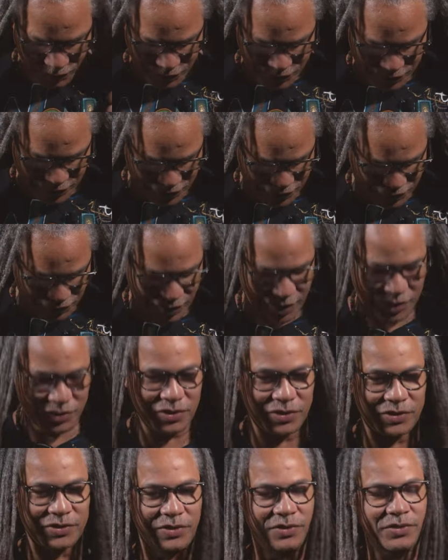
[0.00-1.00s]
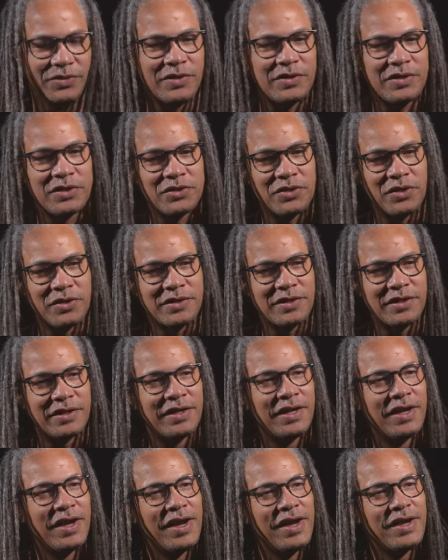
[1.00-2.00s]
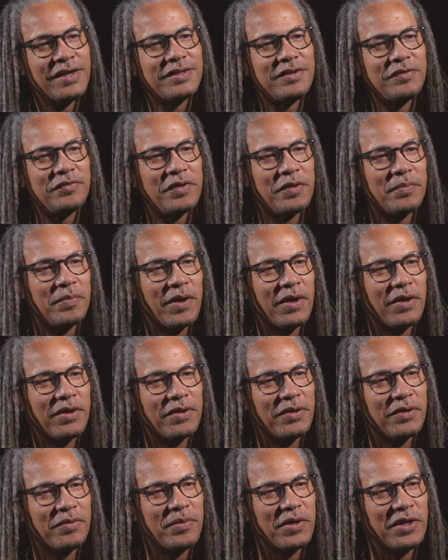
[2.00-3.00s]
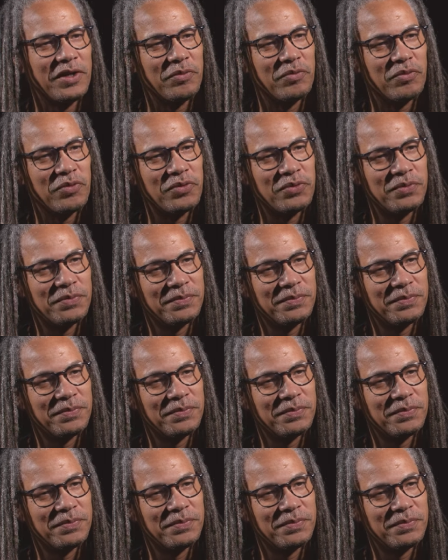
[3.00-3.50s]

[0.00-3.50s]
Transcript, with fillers: ça. J'ai eu la chance que ce t-shirt ait été fait par euh, Mélibou.